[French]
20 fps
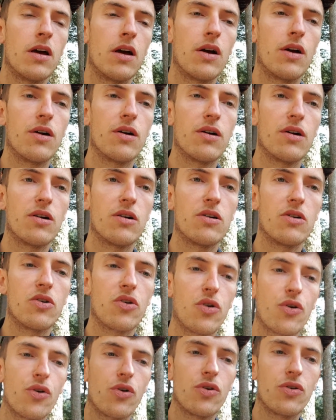Euh,
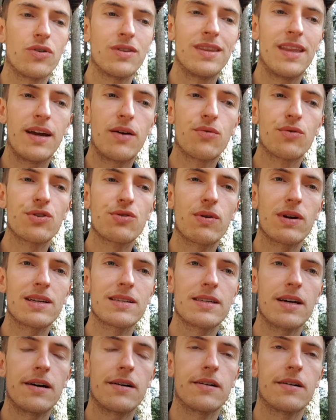déconstruire
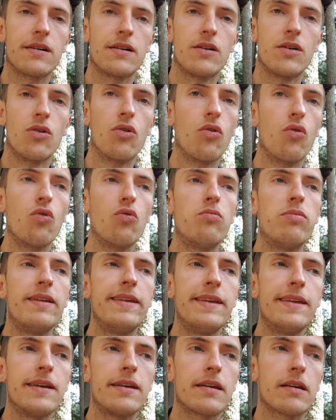ça,
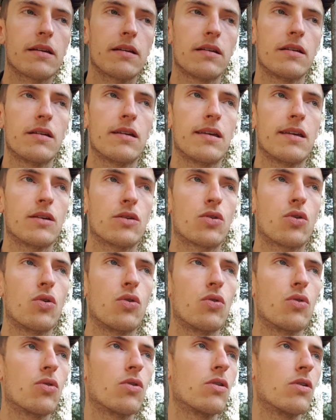oublier
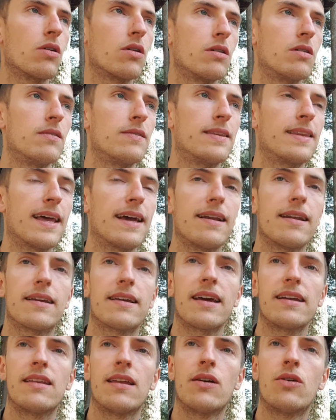que telle
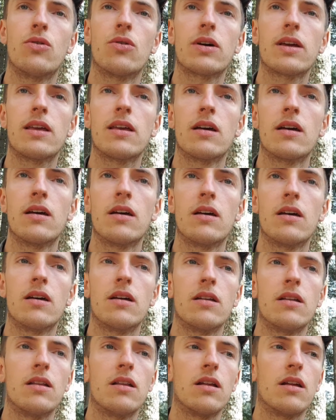catégorie
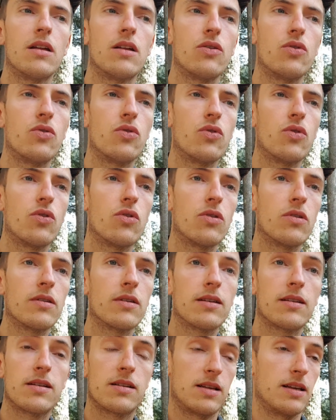
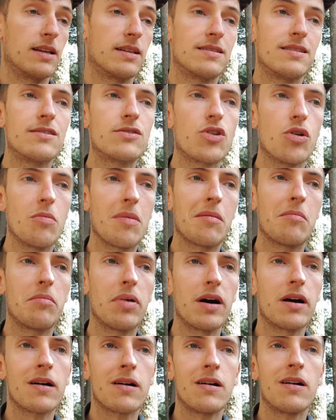qui n'existe même
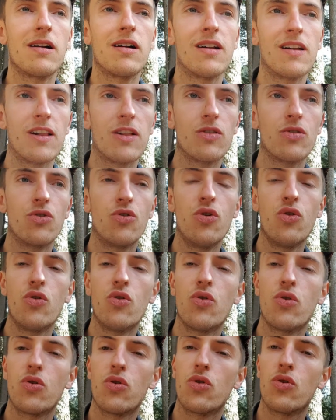pas
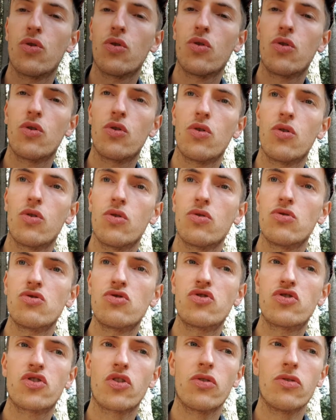de
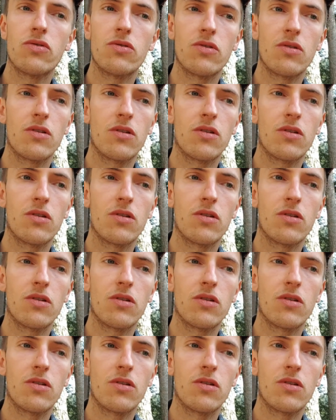Jean